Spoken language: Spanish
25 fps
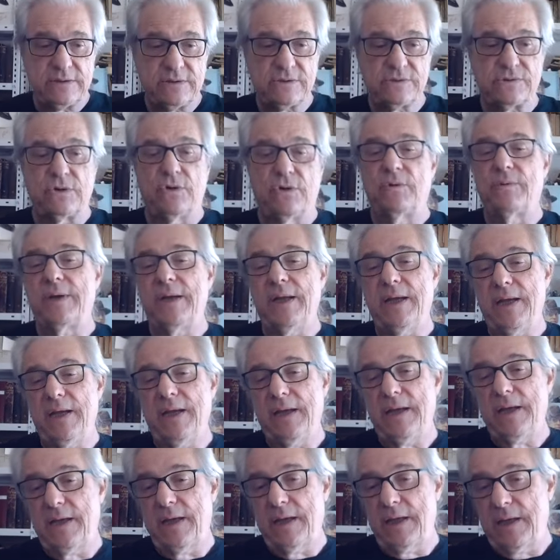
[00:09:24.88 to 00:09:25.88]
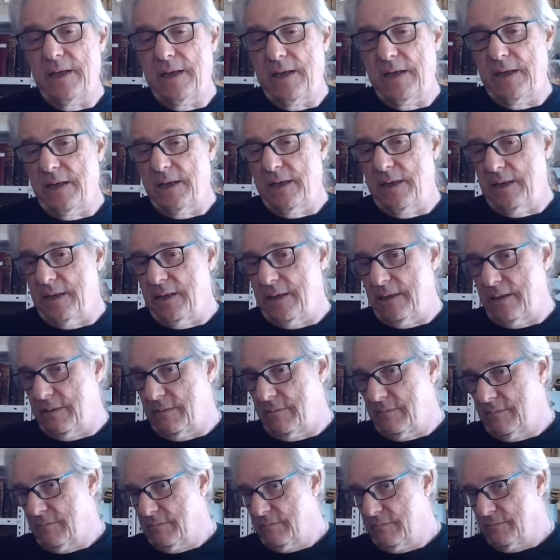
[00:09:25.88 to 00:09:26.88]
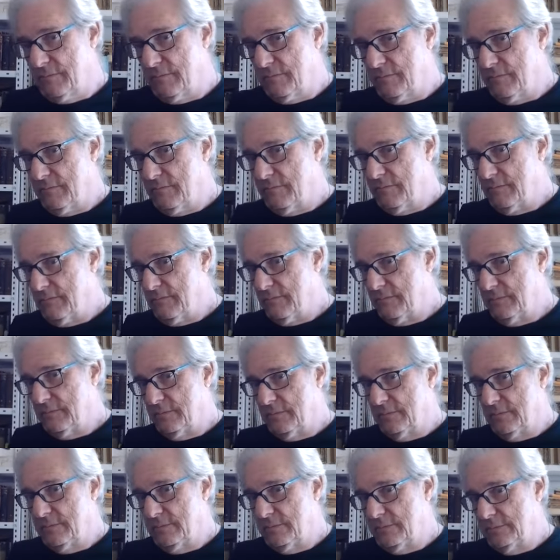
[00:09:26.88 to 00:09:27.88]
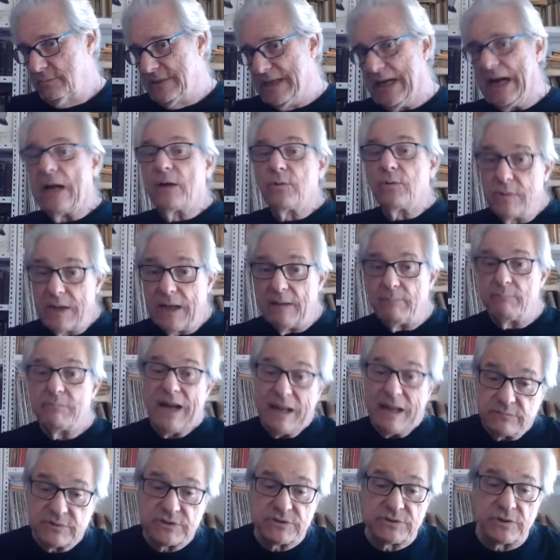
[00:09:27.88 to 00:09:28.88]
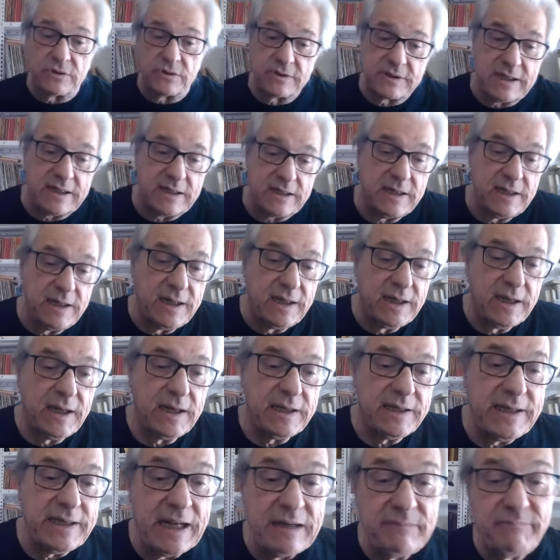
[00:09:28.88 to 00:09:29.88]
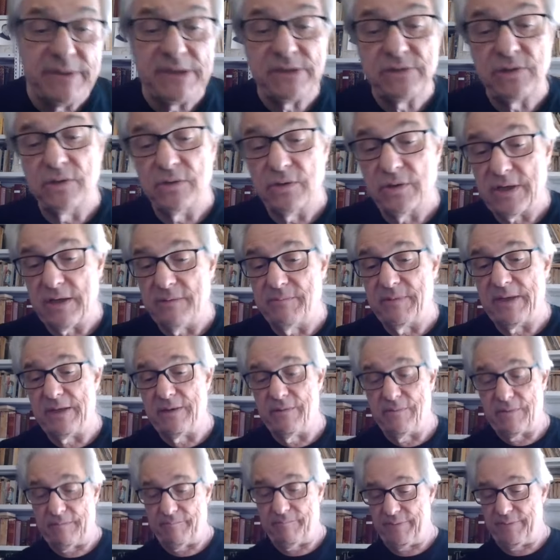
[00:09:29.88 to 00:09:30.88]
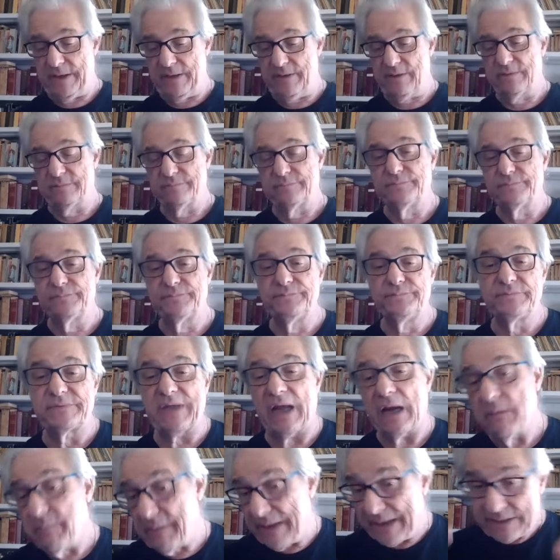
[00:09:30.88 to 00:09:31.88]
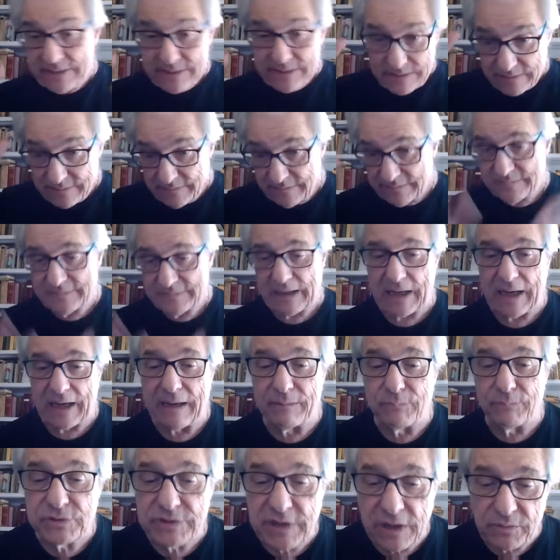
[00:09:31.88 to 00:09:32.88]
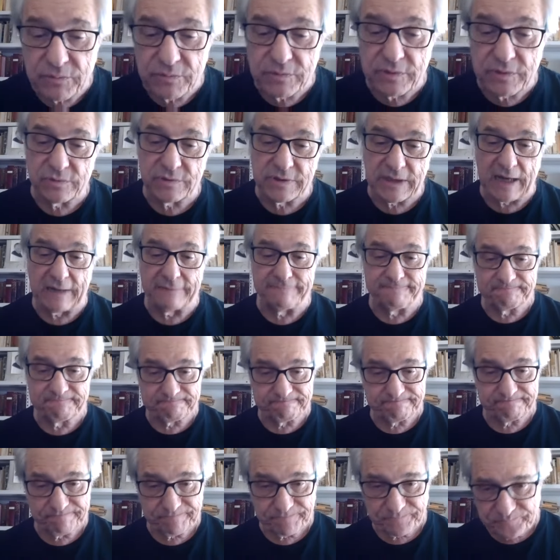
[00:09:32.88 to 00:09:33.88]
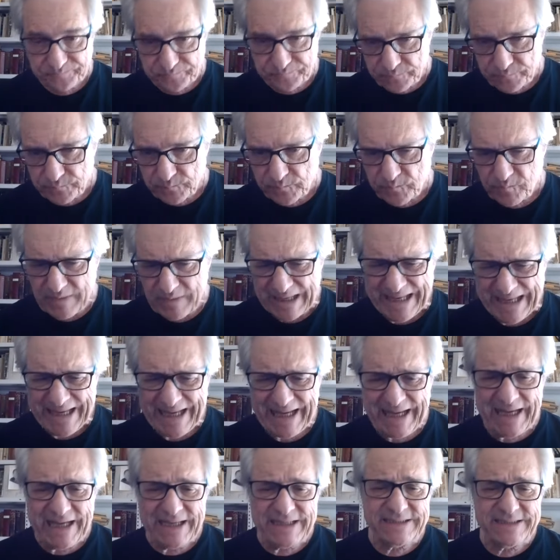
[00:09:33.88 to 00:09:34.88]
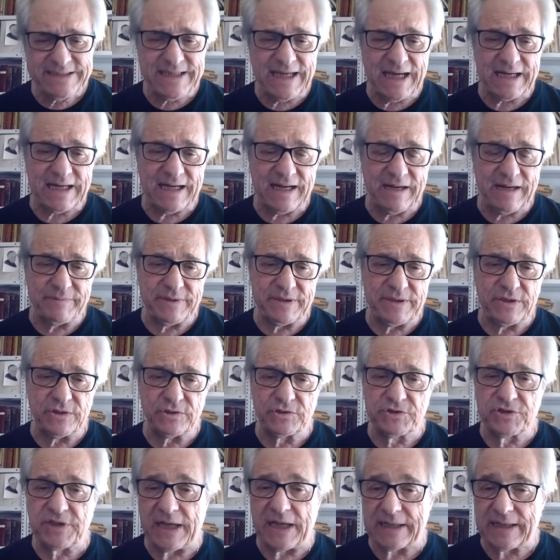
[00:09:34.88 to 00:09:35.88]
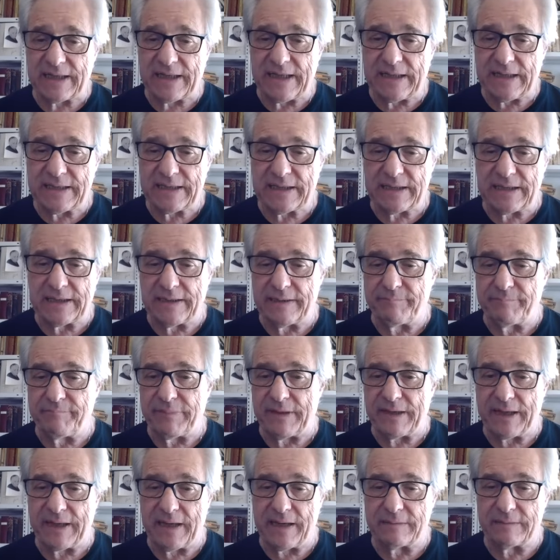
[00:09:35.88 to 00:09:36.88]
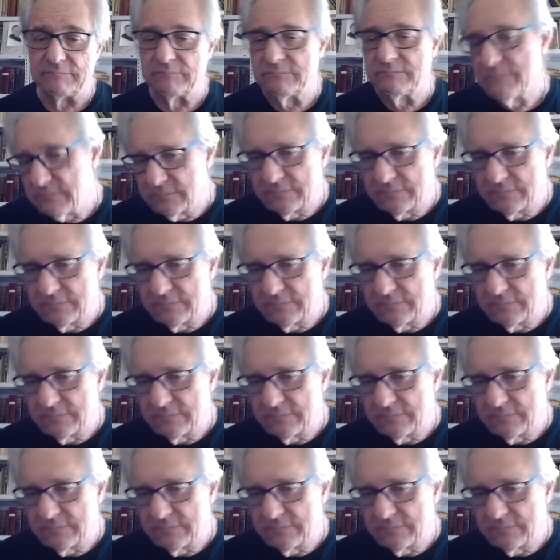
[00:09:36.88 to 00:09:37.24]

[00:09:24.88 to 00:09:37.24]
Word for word: sobre... Eh, Drácula, Bram Stoker y el mitologema del vampiro. Mm, tal vez hagamos alguna otra charla, videocharla, eh, para